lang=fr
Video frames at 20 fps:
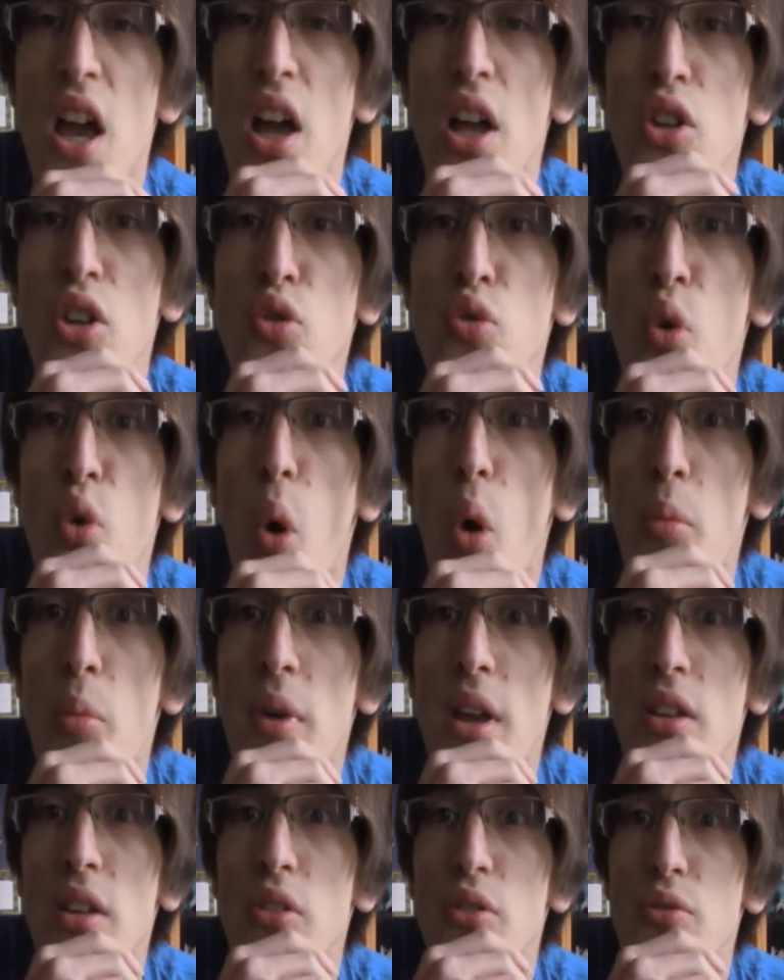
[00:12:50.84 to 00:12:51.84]
nous
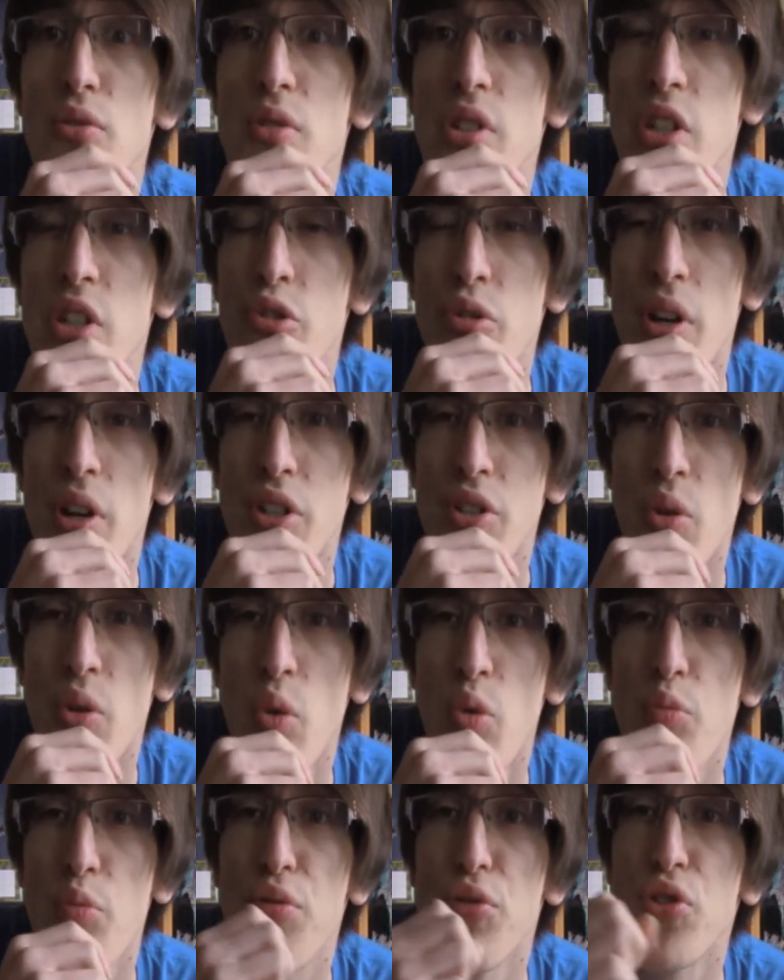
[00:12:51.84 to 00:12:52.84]
remet dans une situation
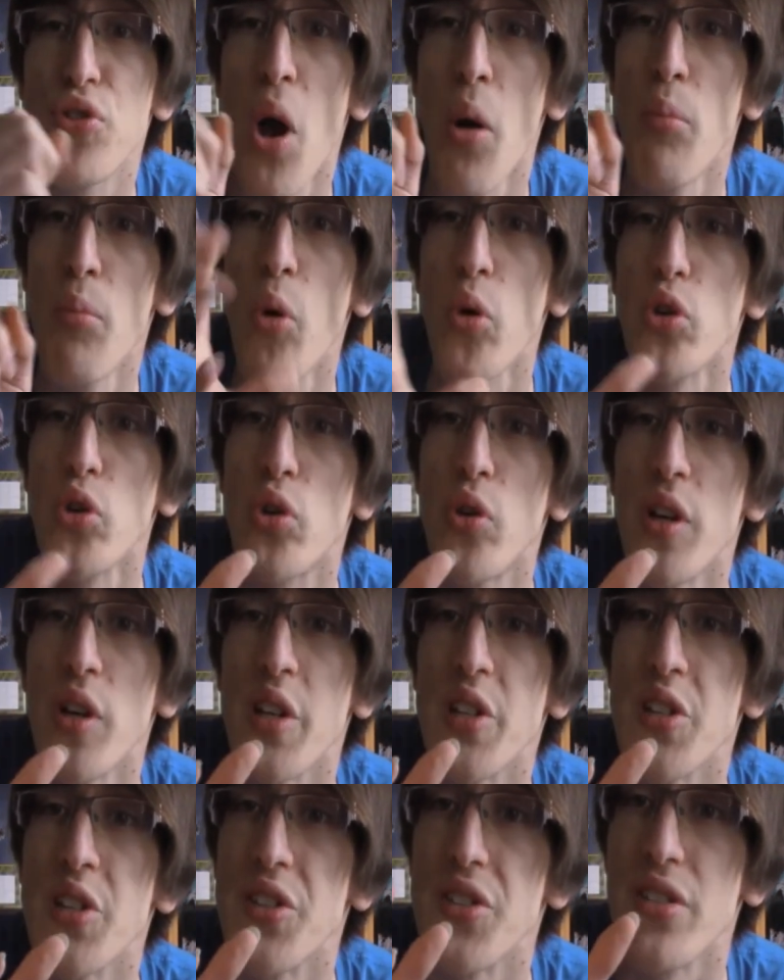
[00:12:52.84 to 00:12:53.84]
où plusieurs mondes
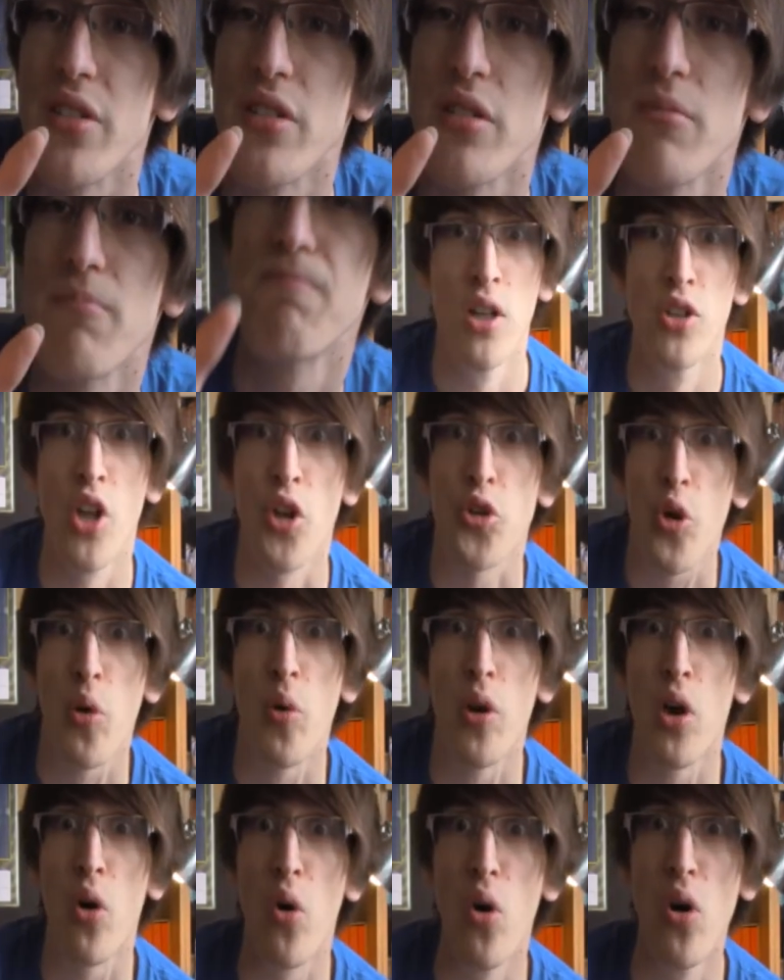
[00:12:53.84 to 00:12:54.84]
coexistent. Notre
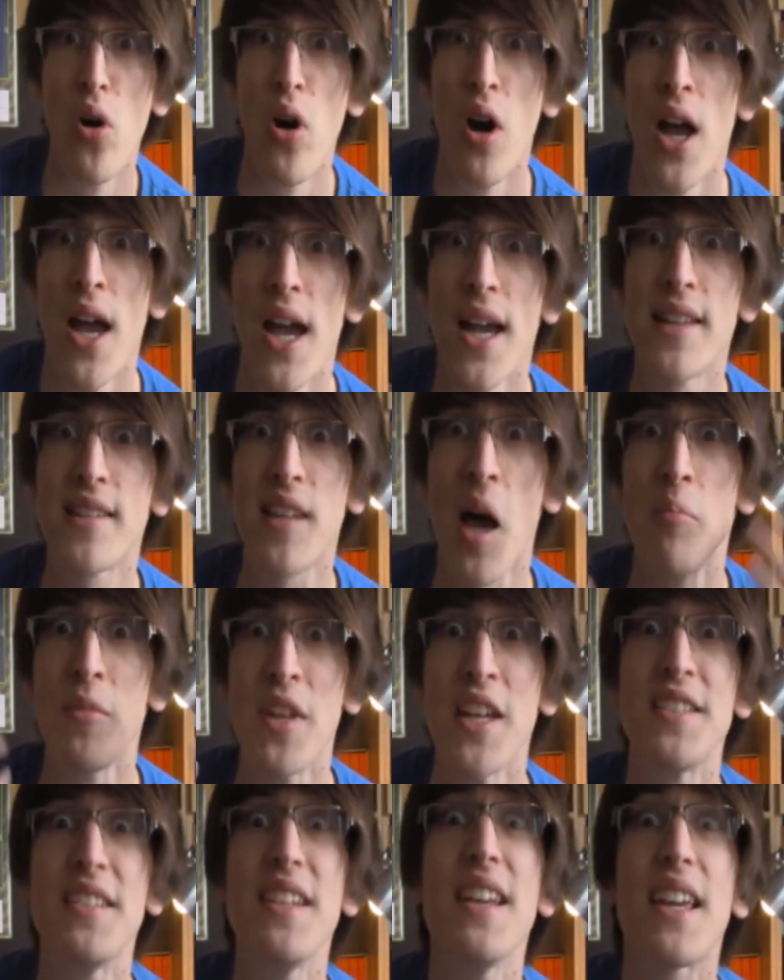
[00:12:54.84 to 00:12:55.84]
héros est
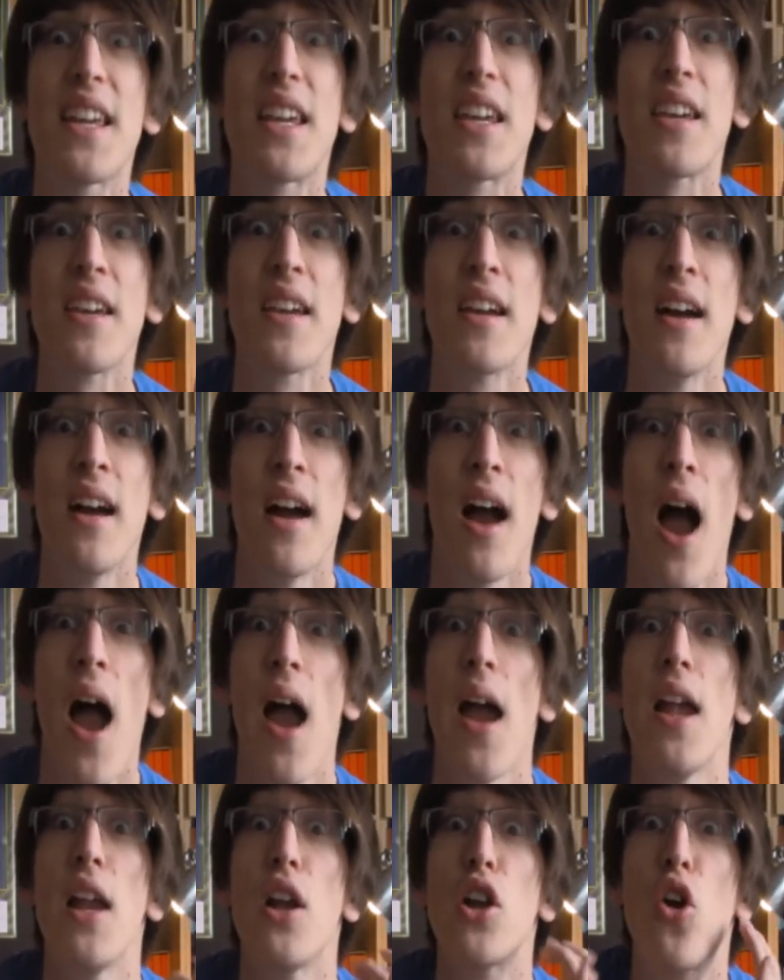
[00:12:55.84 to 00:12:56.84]
amnésique
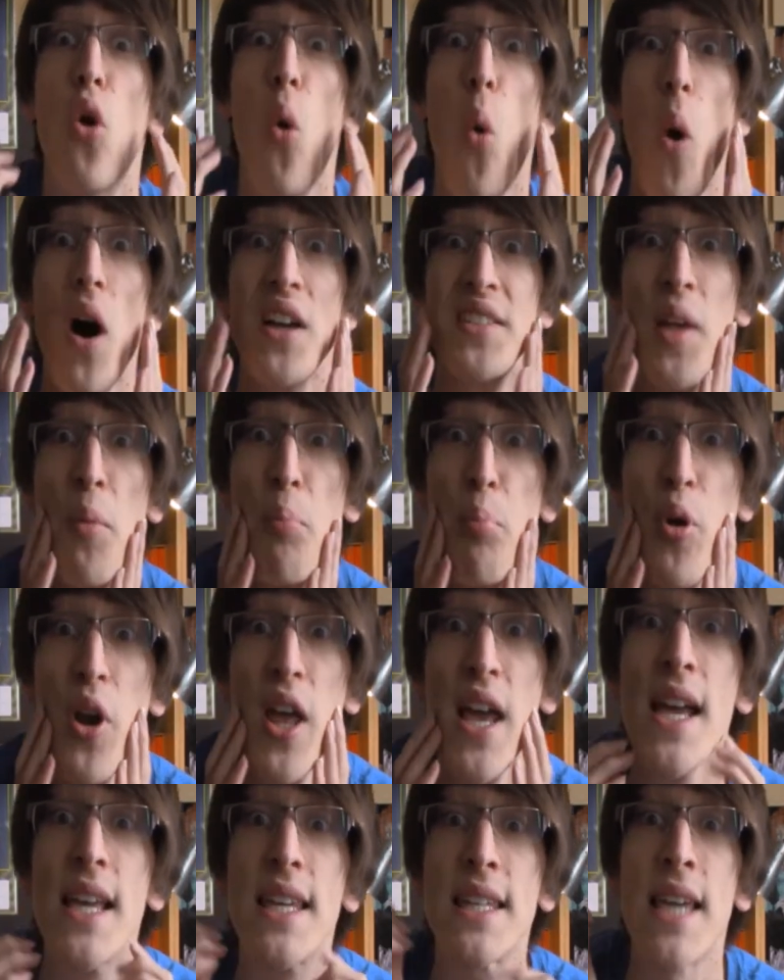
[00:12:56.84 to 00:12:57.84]
et il croit
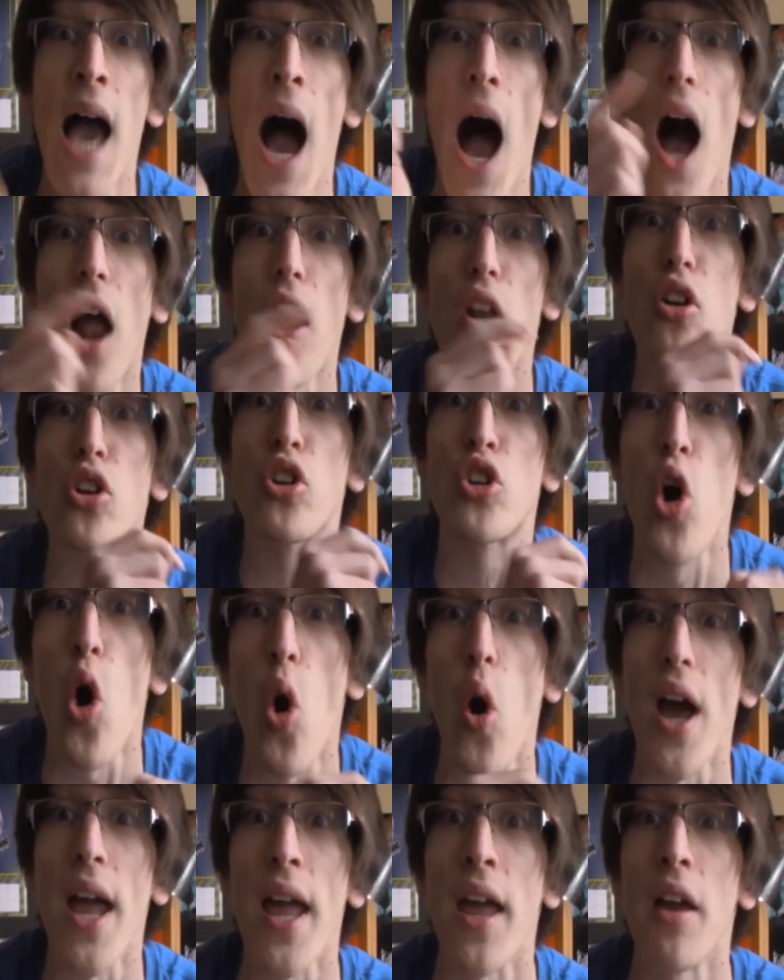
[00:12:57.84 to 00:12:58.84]
s'appeler Karl
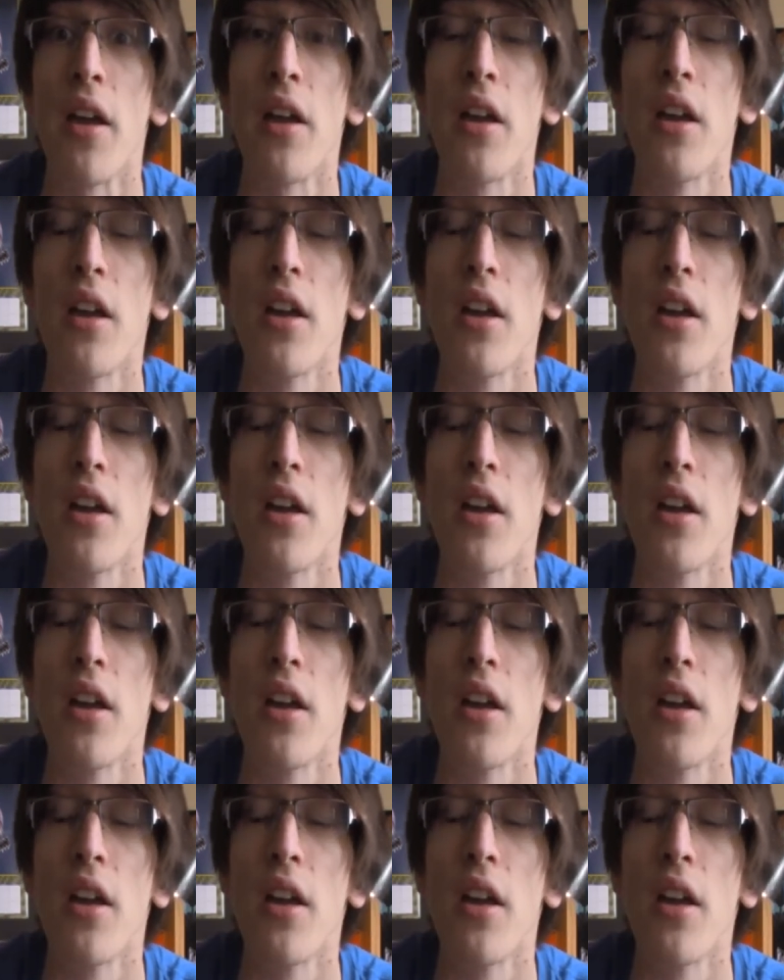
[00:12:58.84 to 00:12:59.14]
Corré.